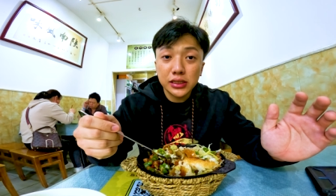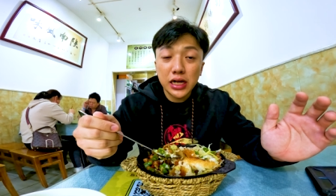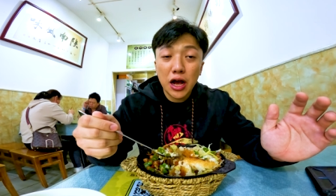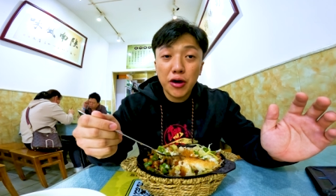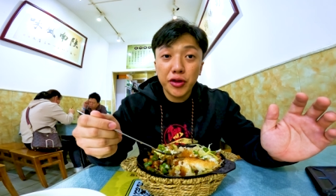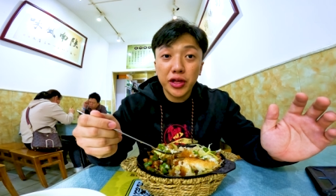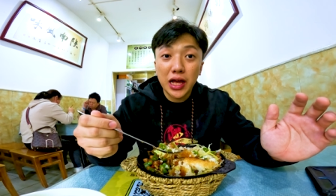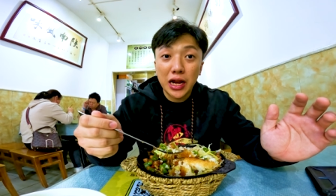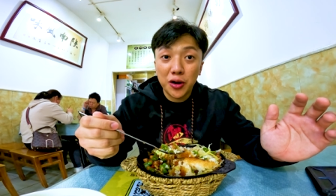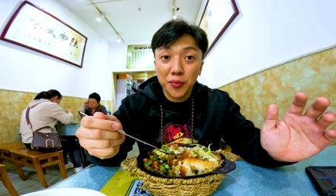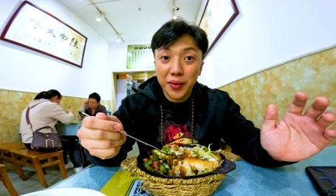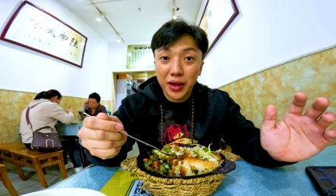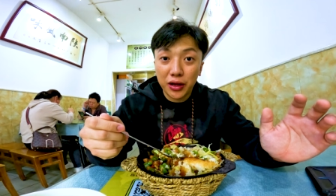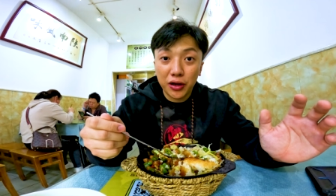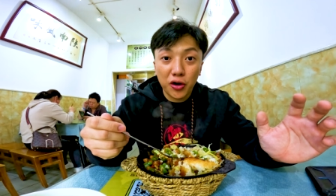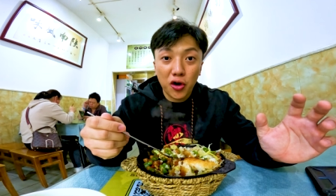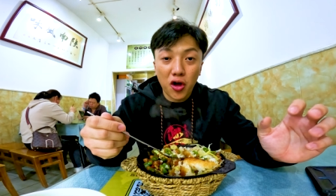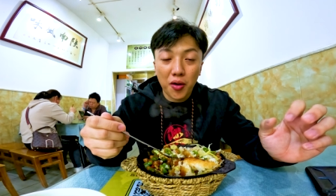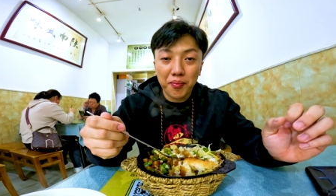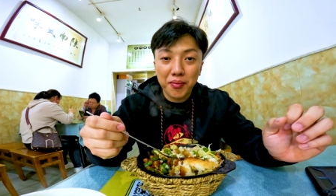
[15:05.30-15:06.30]
ข้าวที่กัดลงไป
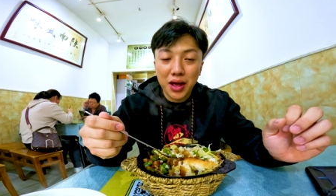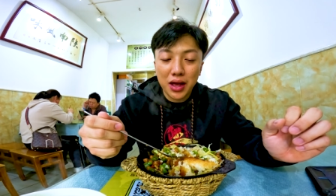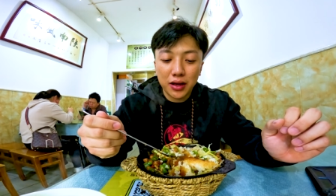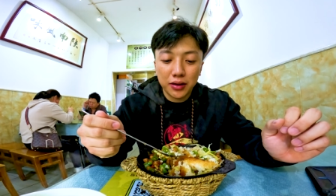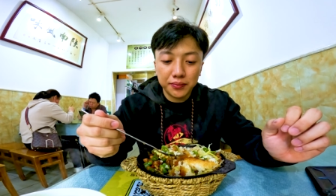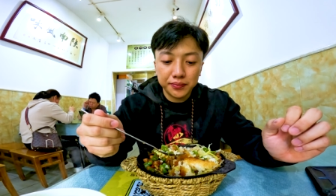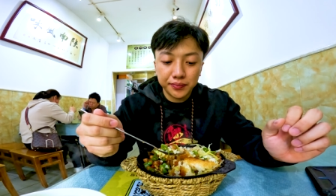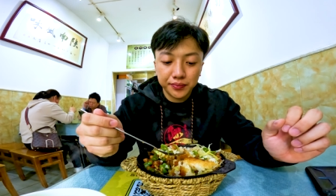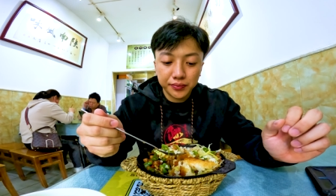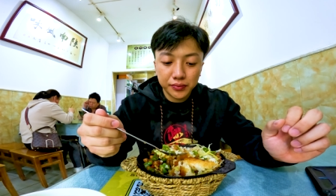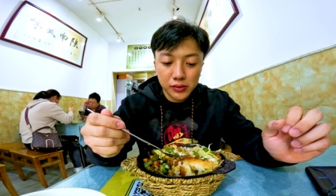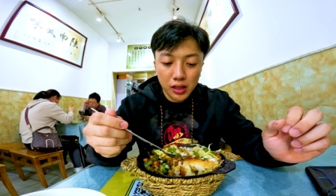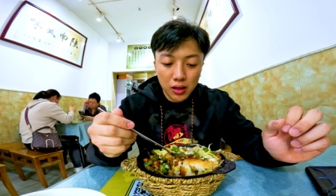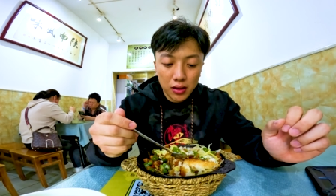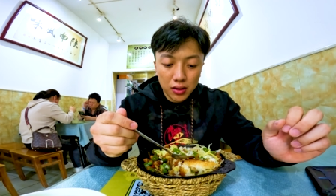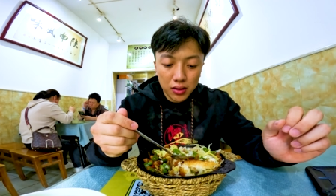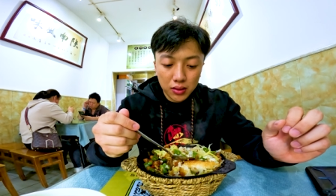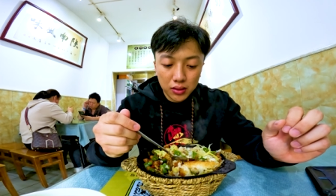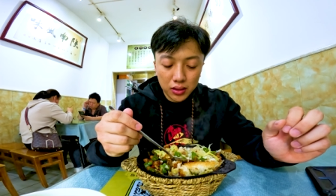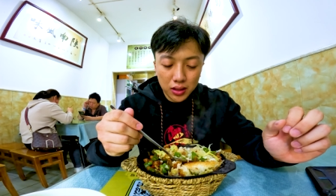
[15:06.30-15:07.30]
กรอบมากครับ
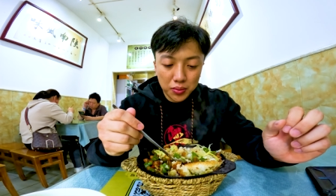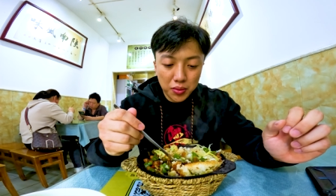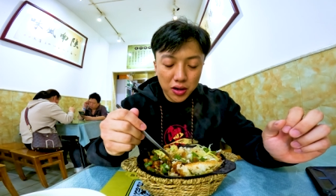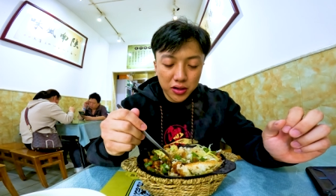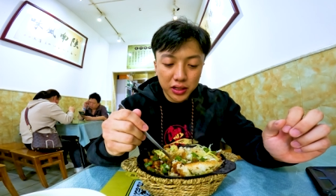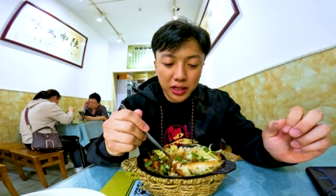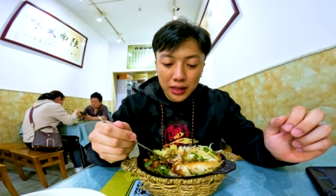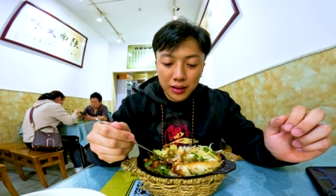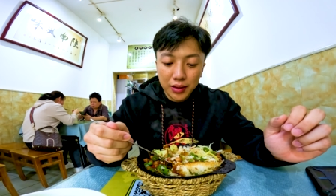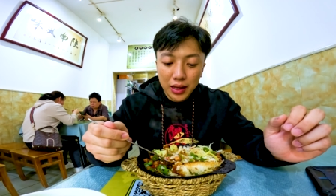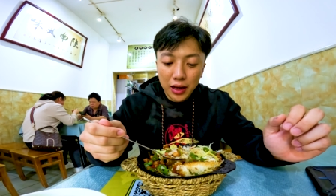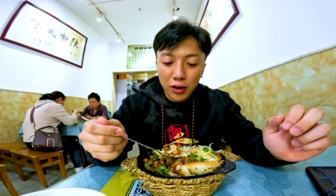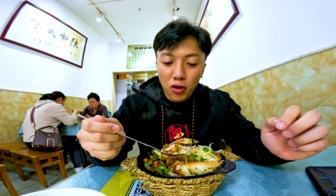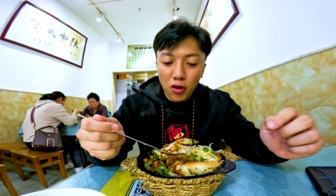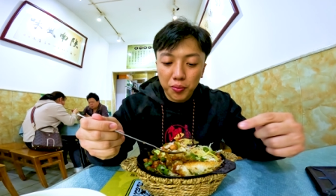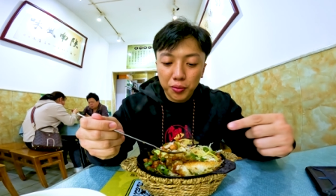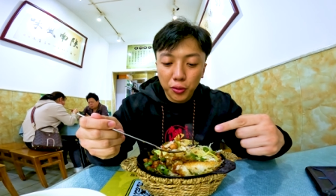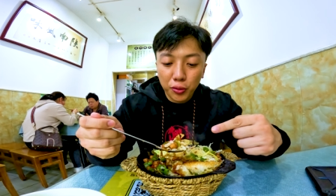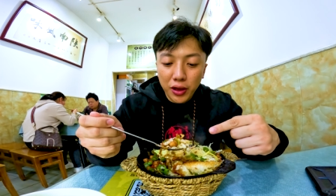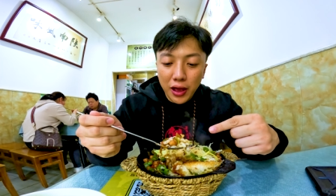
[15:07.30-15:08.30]
แล้วพอกินให้ค
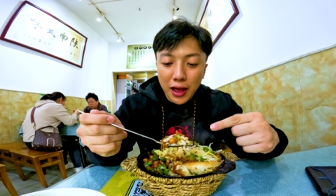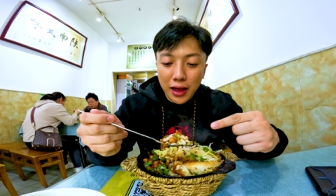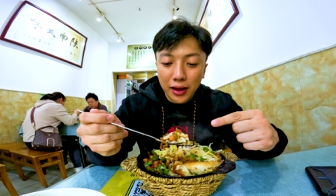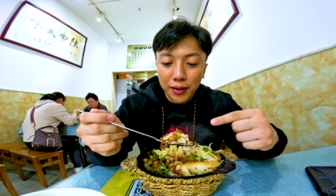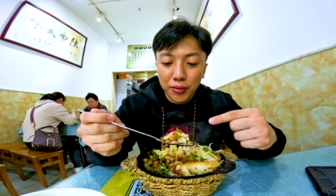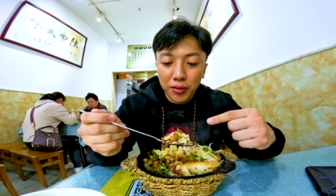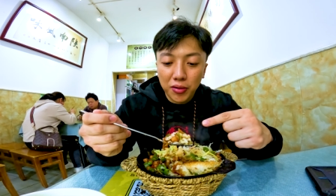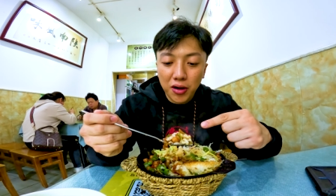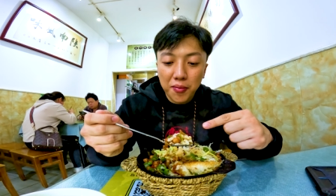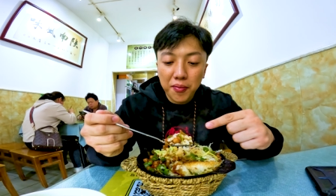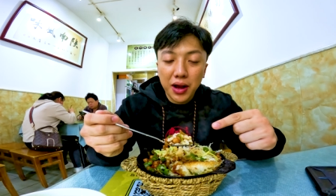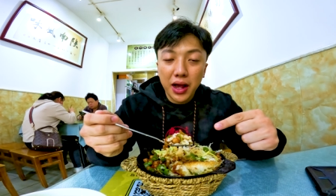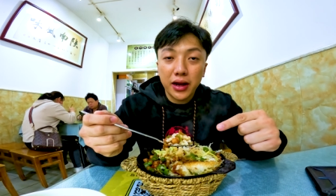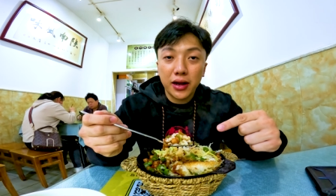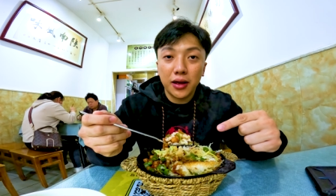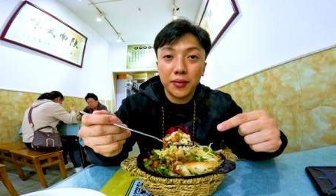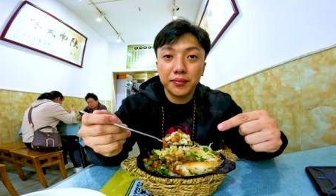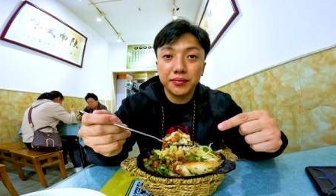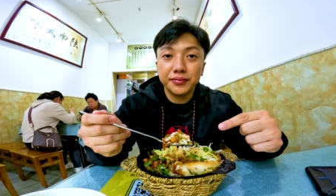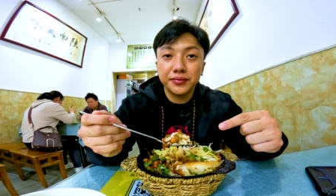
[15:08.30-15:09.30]
รบทุกอย่างพร้อมๆกัน
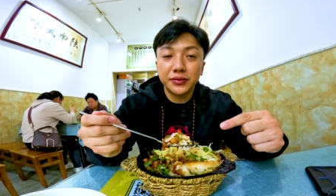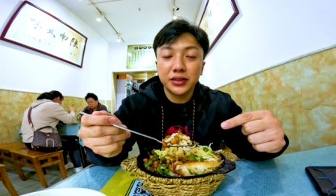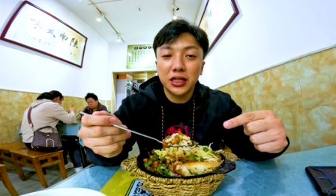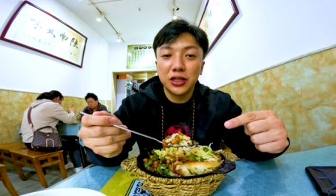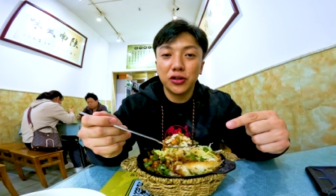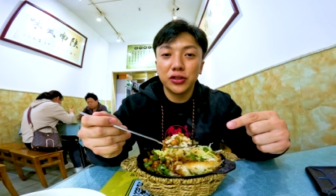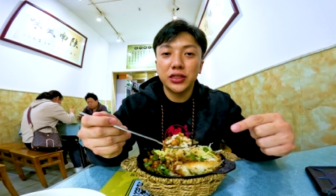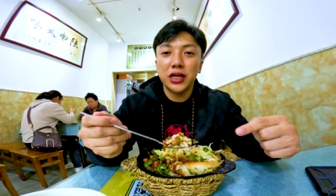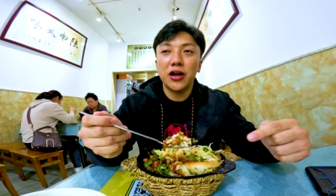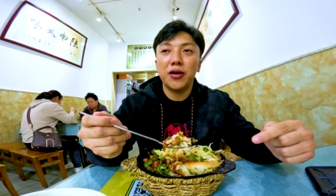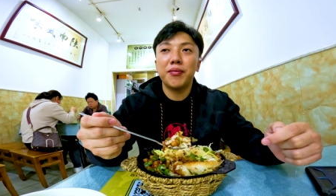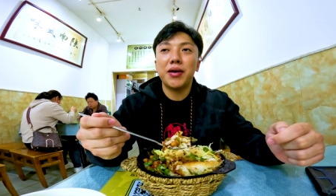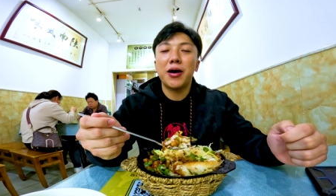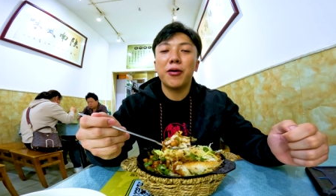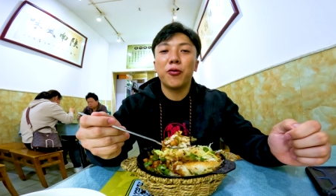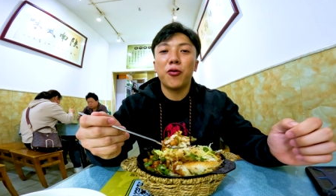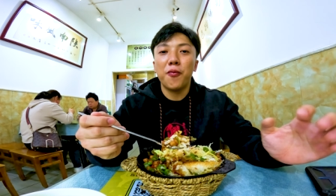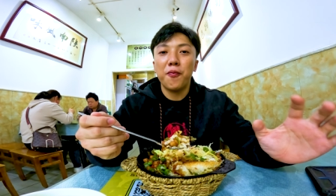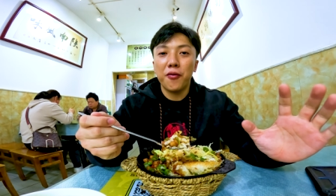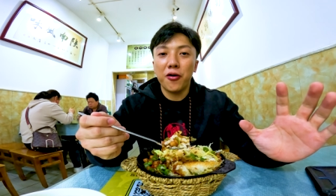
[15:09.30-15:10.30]
นะครับคือรสชาติออกมา
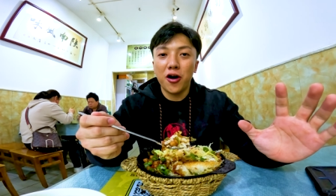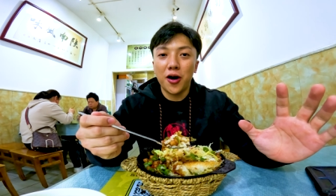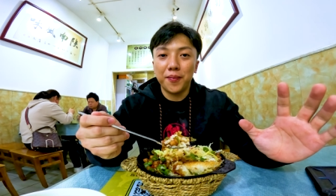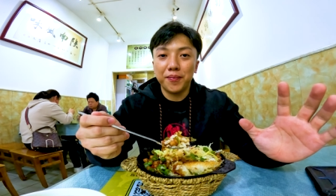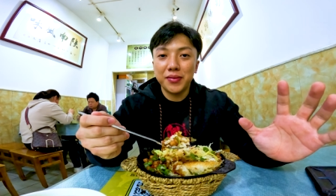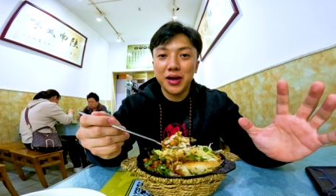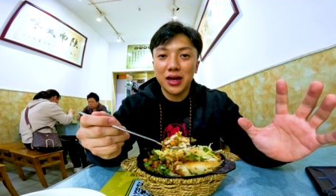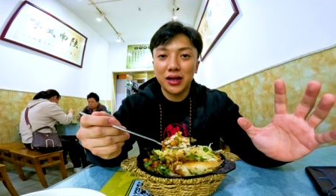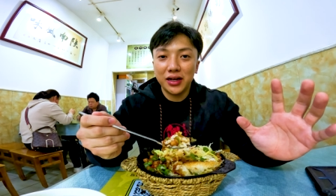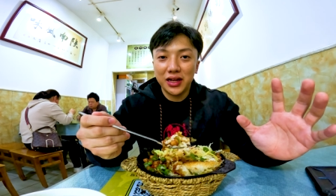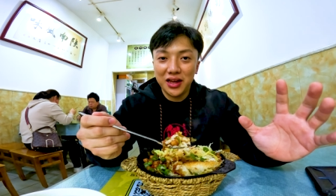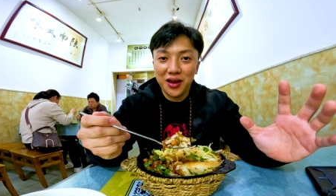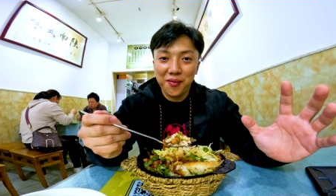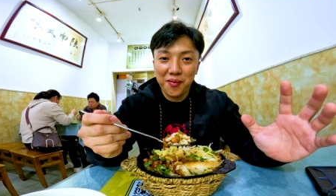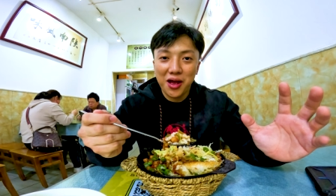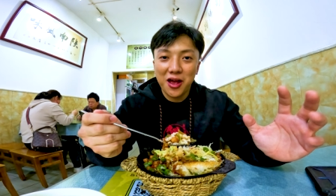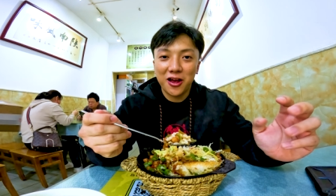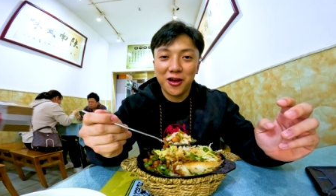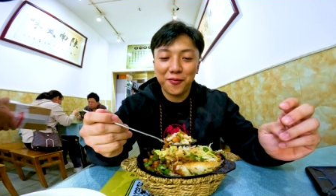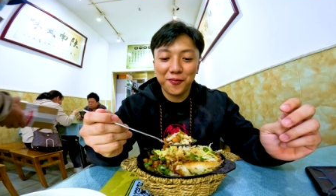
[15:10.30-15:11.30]
กลมกล่อมมากดี
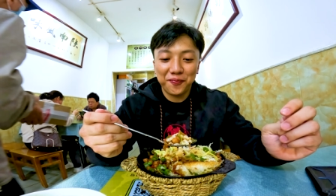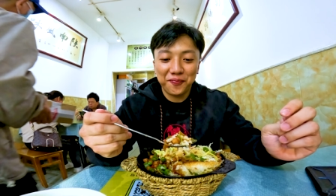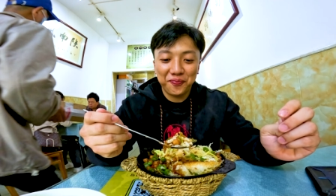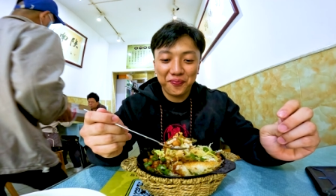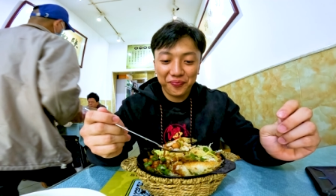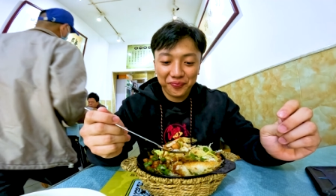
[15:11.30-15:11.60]
มากครับ